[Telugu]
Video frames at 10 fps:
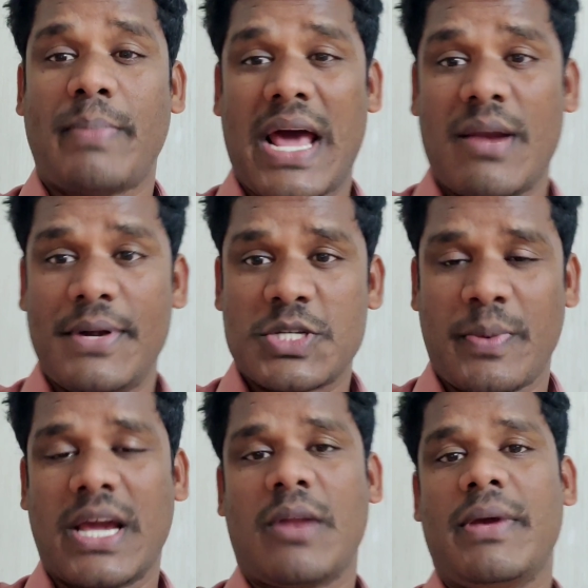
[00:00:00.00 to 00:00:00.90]
పార్లమెంట్
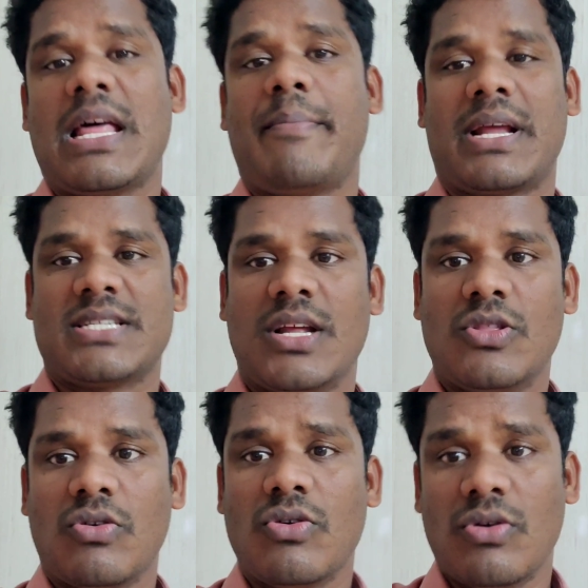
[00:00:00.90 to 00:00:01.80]
స్పీకర్ మీద ఆ ప్రెజర్
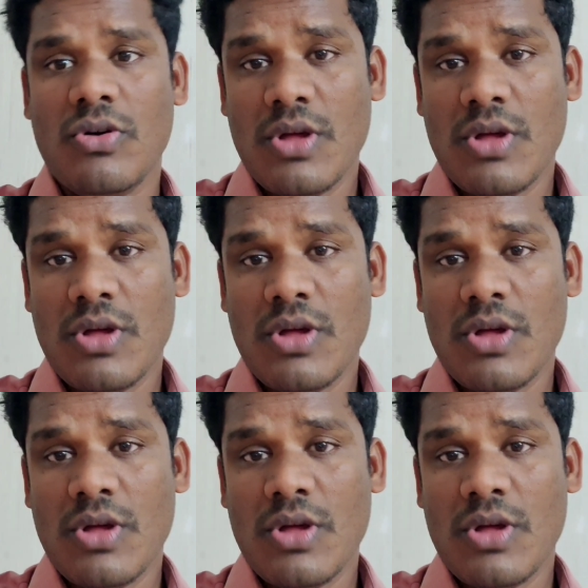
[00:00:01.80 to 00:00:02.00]
ఎందుకు